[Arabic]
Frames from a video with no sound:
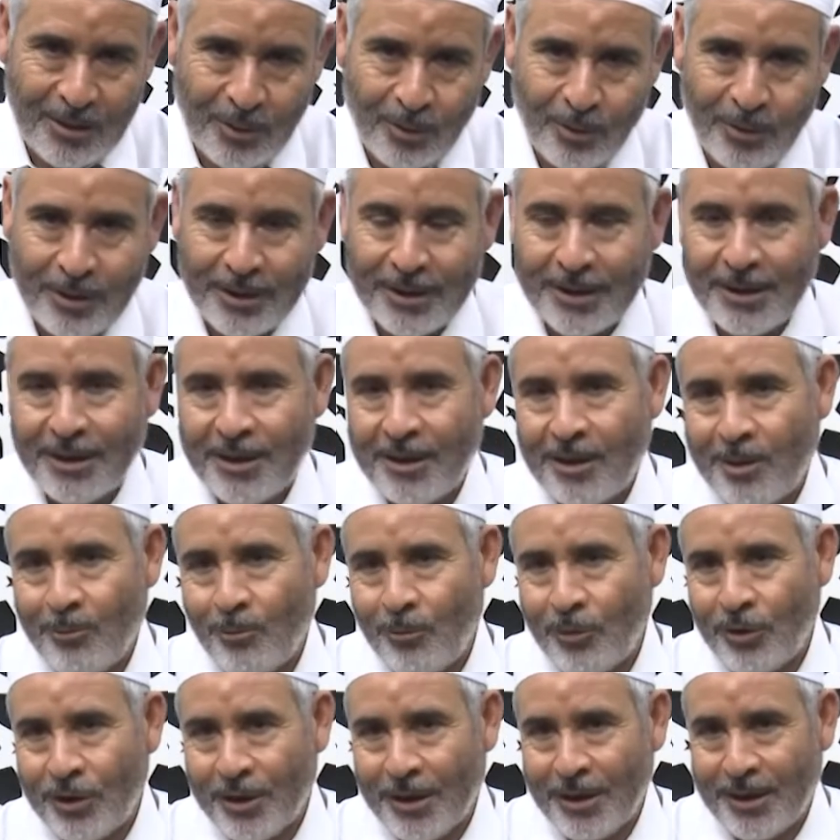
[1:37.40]

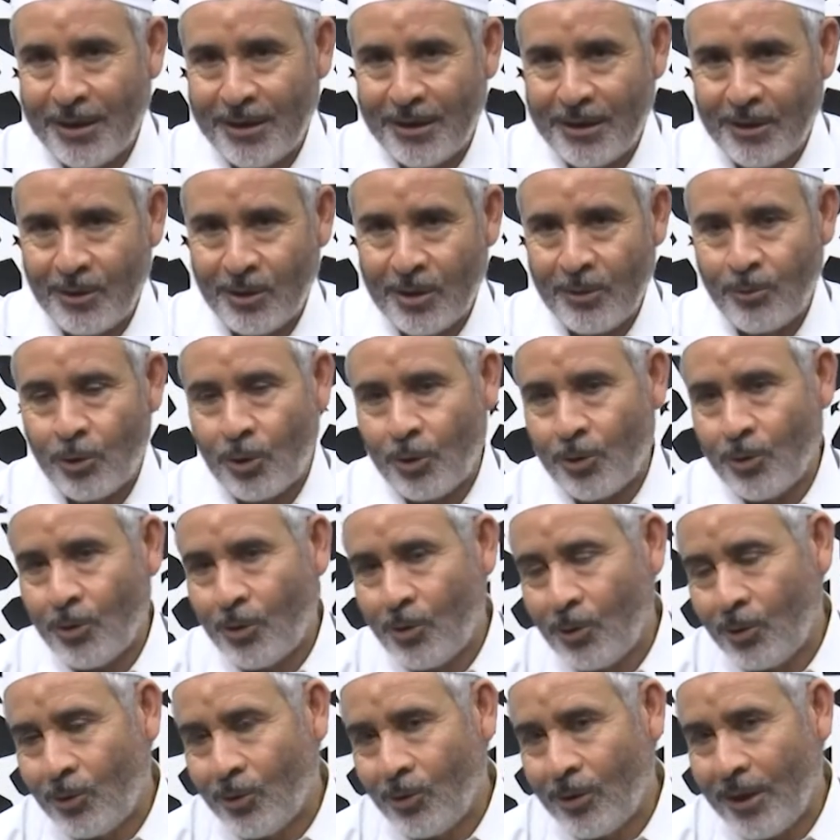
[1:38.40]
والمشاهدة أو
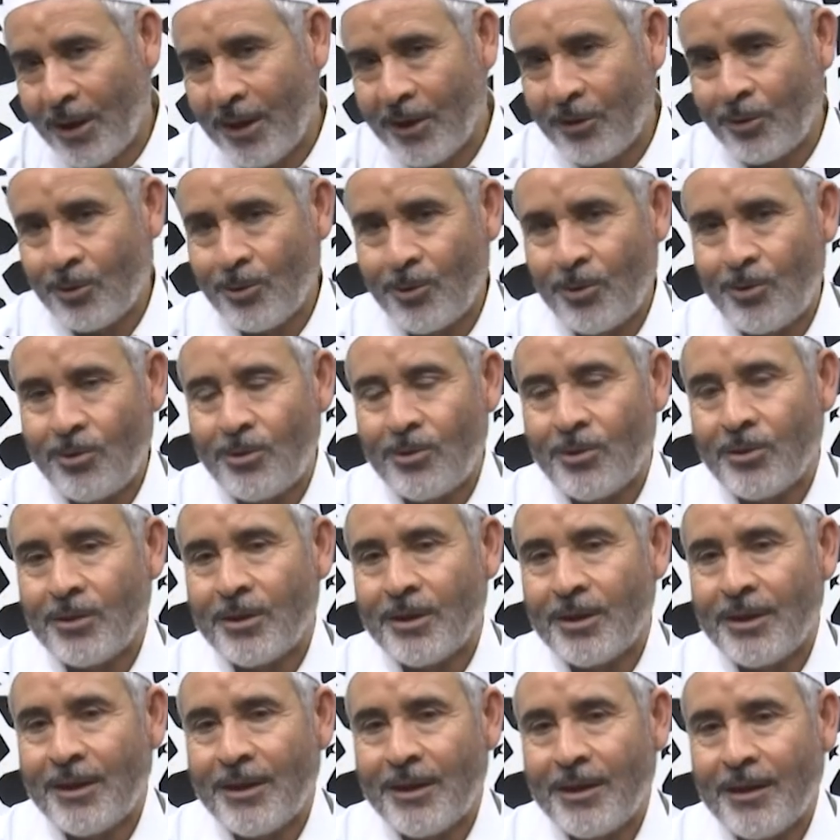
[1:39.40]
الشهود هنا عكسه
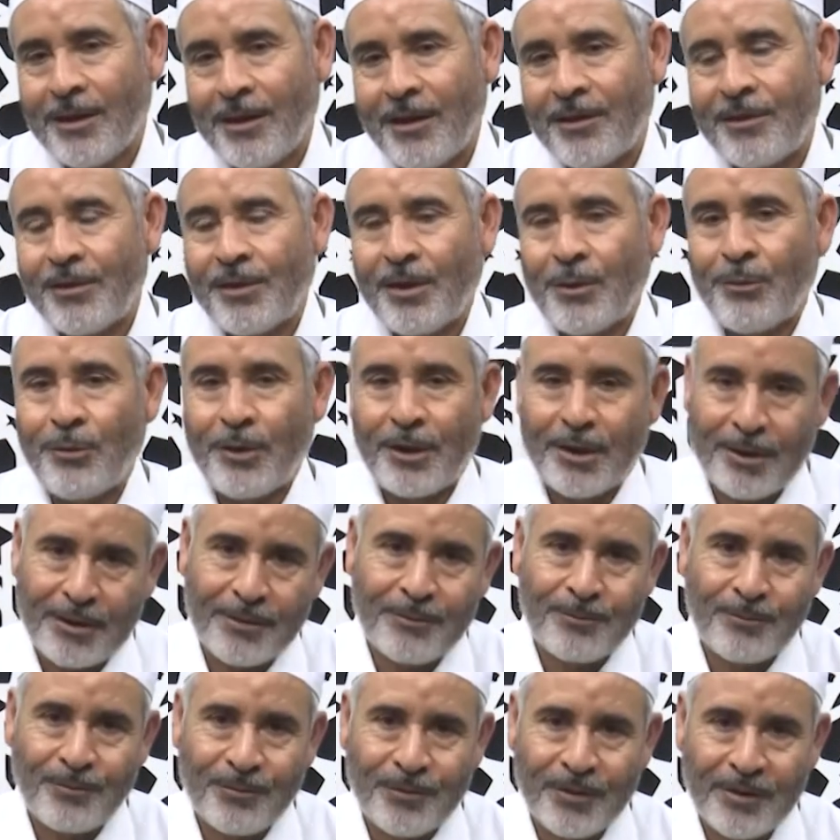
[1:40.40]
السفر
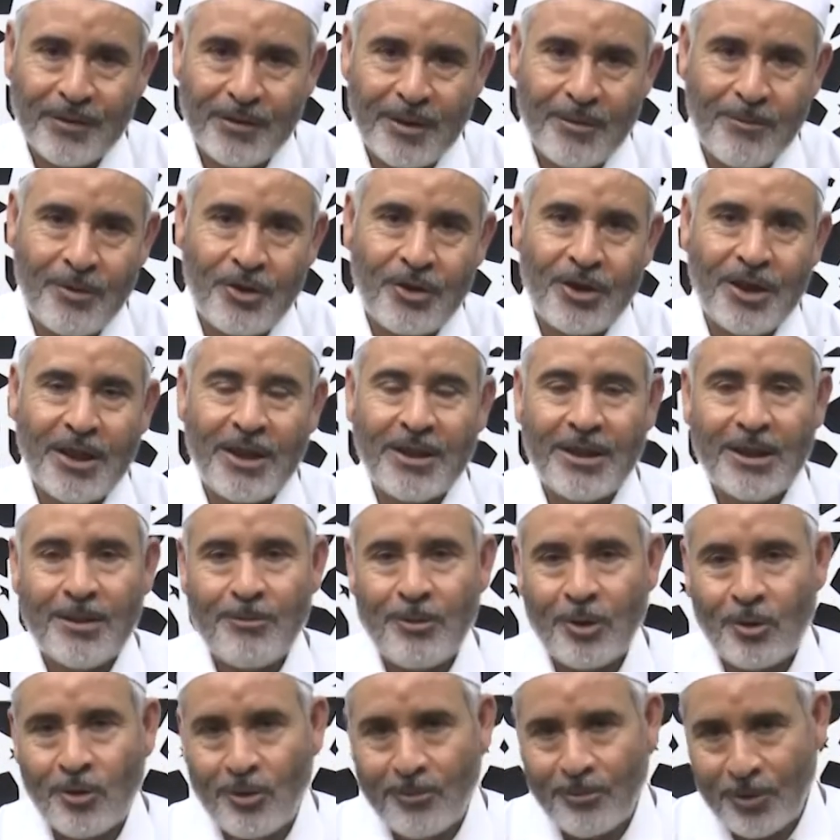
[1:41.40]
فمن شهد
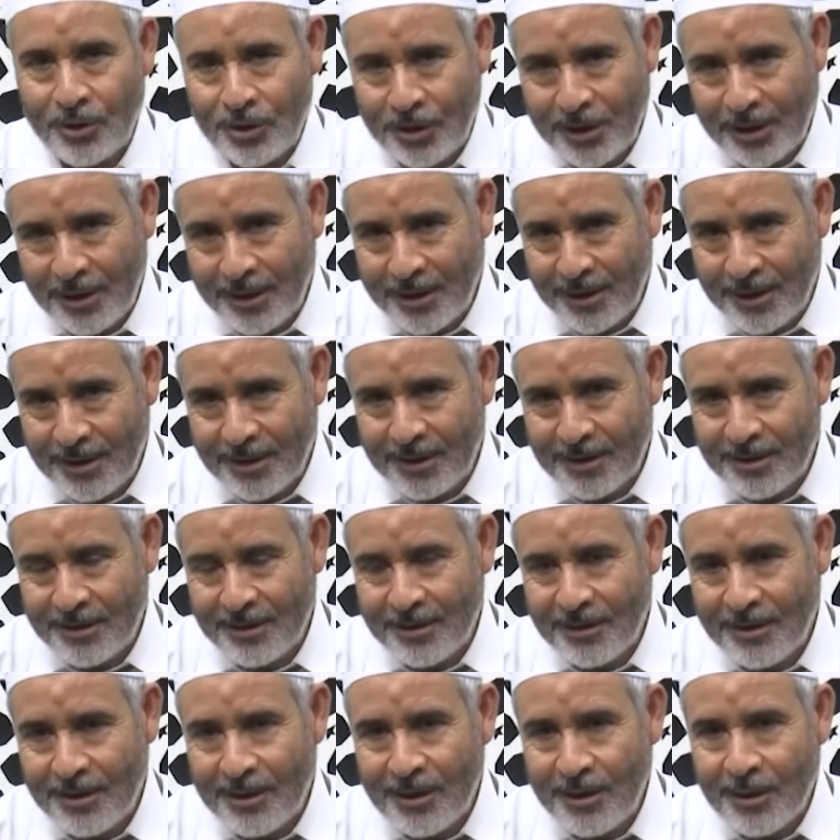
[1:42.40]
منكم الشهر
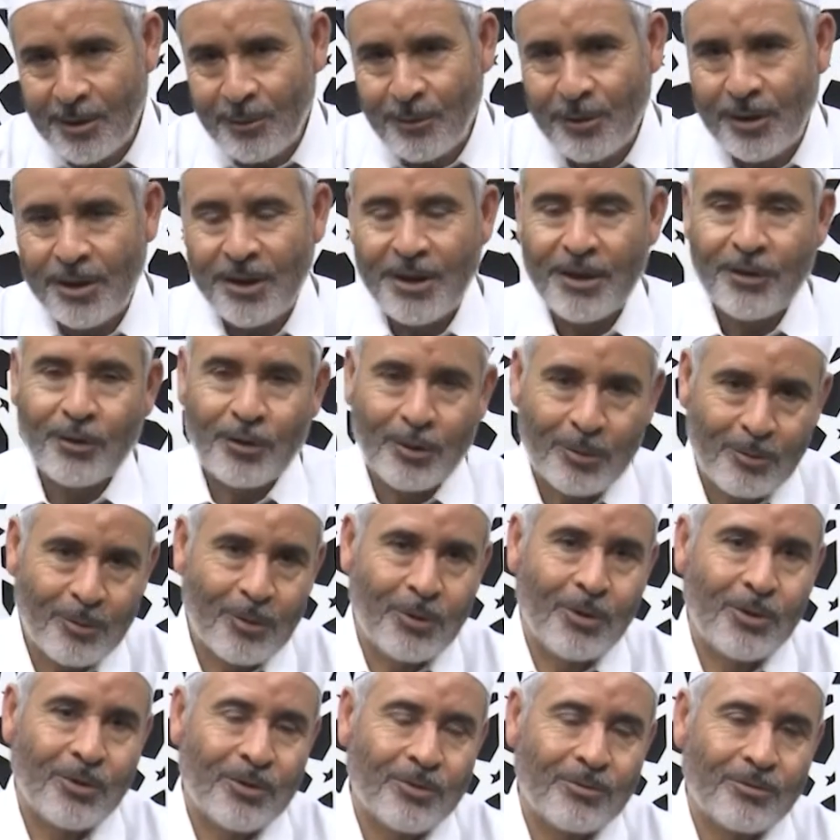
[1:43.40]

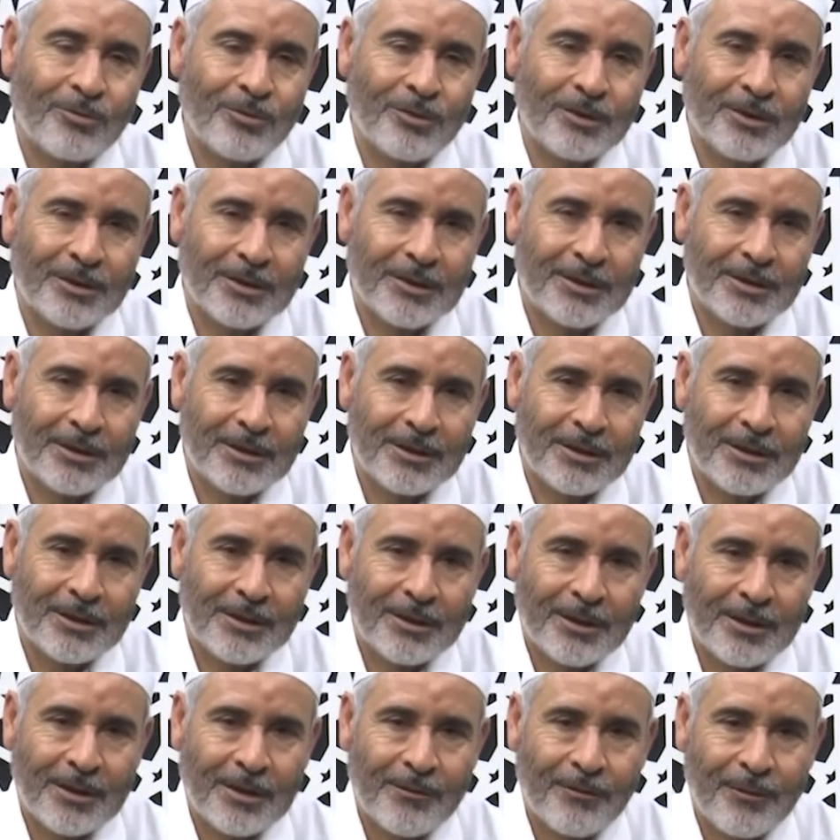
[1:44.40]
فليصمه
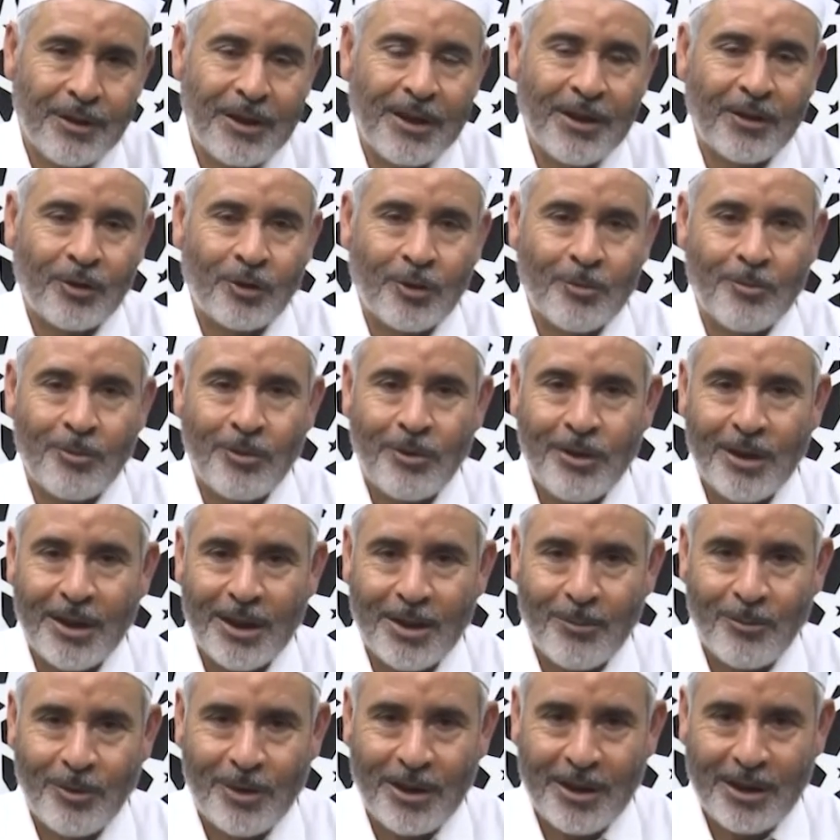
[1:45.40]
فليصمه
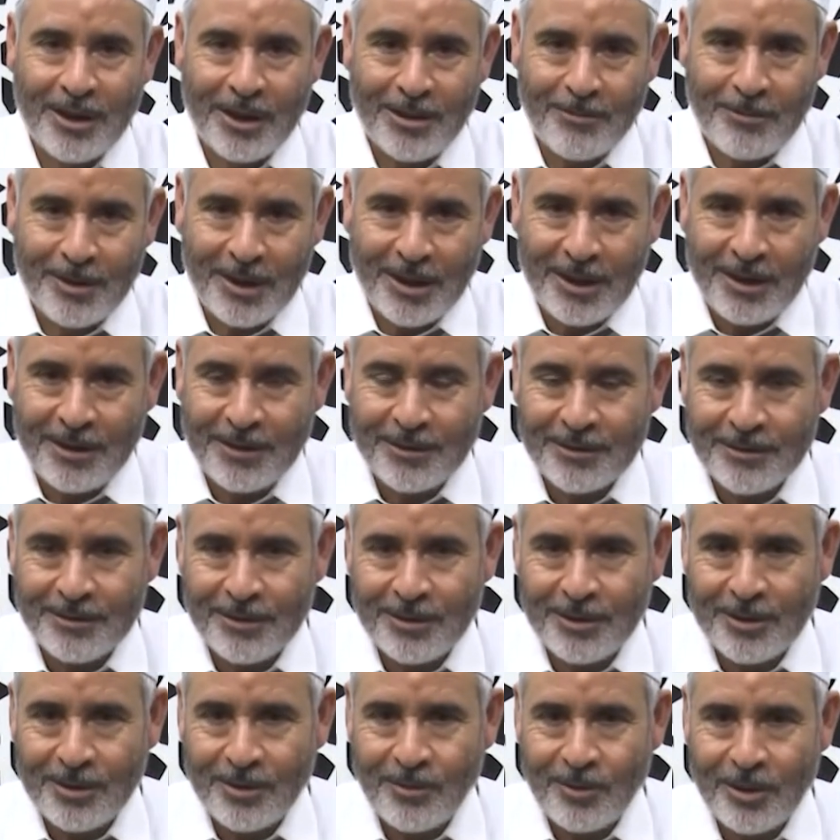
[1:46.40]
اللام للأمر
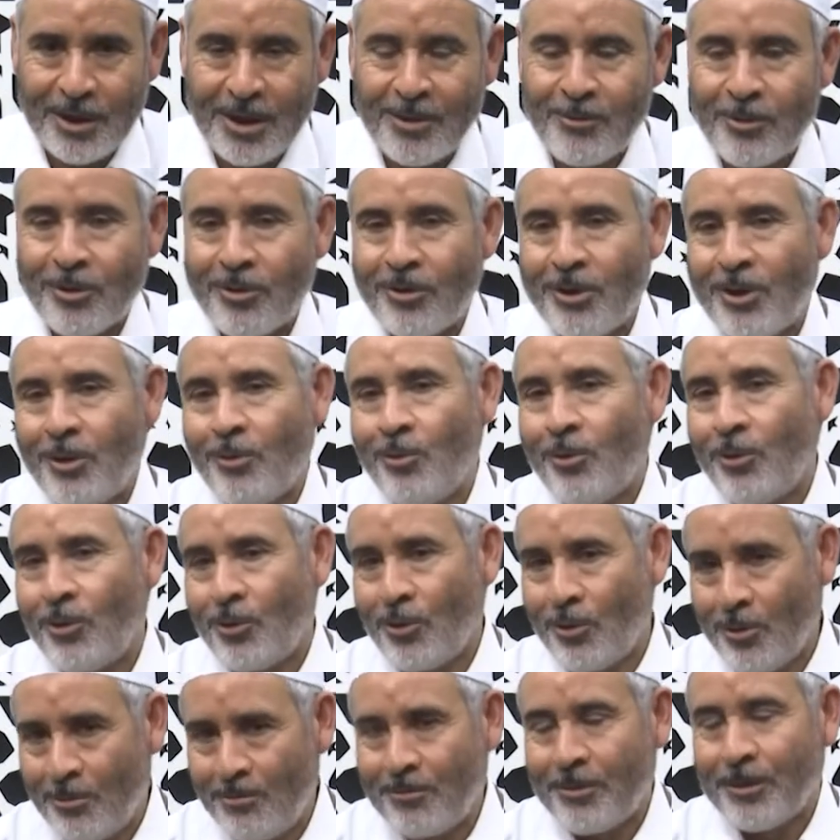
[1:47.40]
والأمر
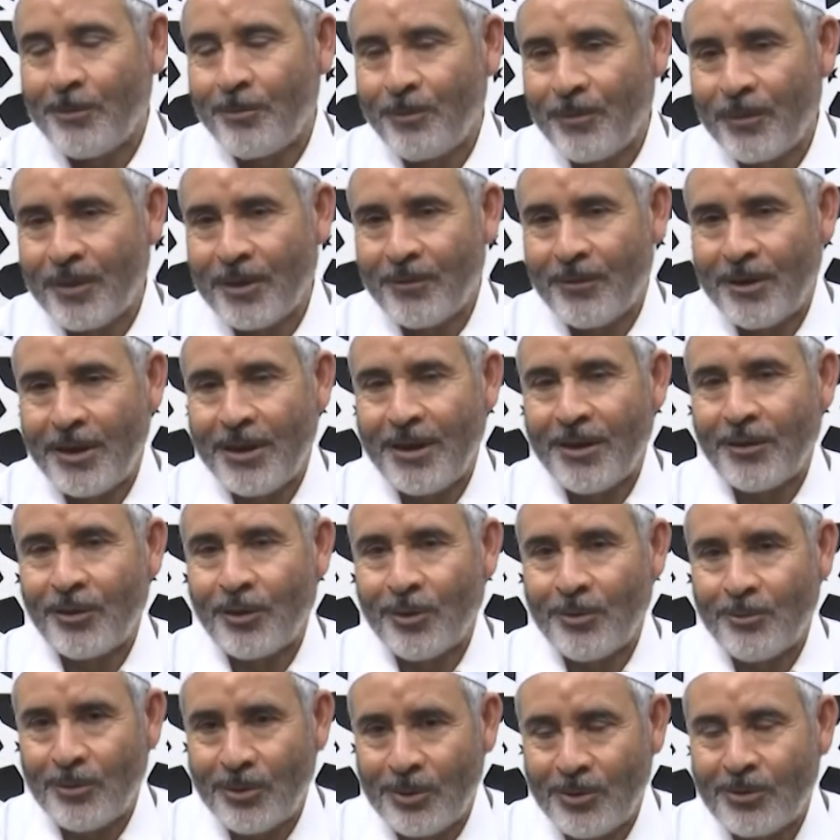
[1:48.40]
للوجوب
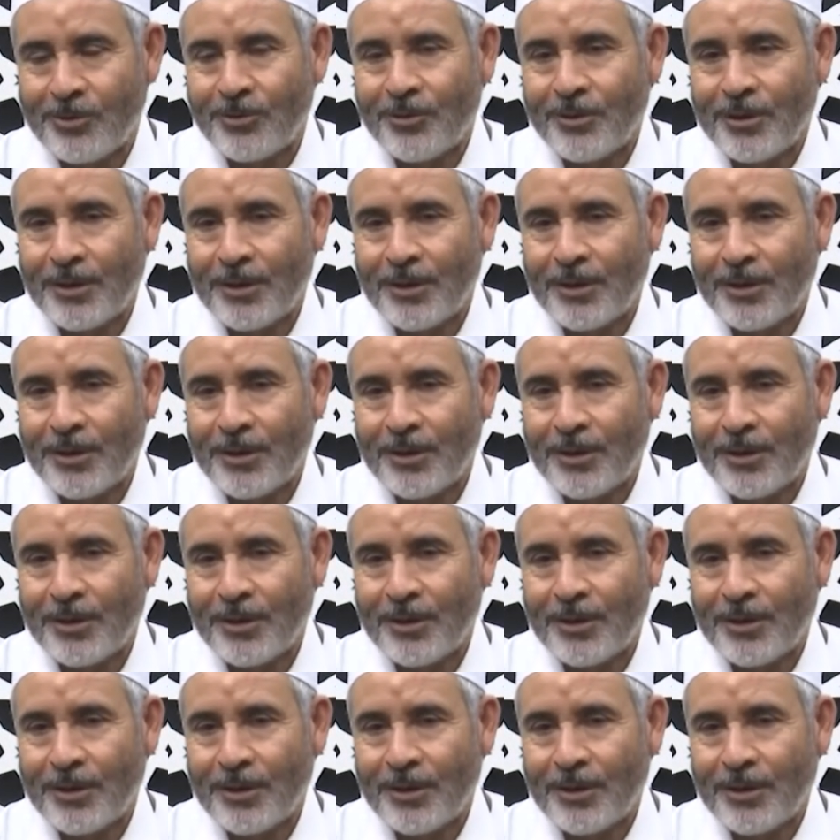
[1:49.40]
فليصمه